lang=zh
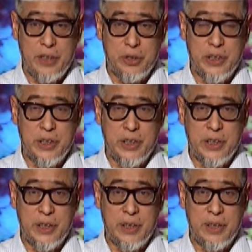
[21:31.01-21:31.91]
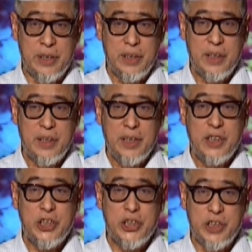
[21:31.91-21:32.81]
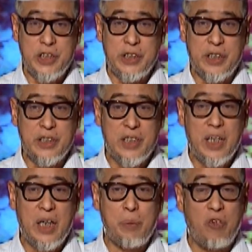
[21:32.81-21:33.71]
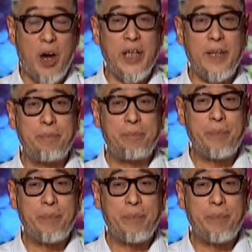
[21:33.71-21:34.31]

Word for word: 就是使者圣人的“沃尔义。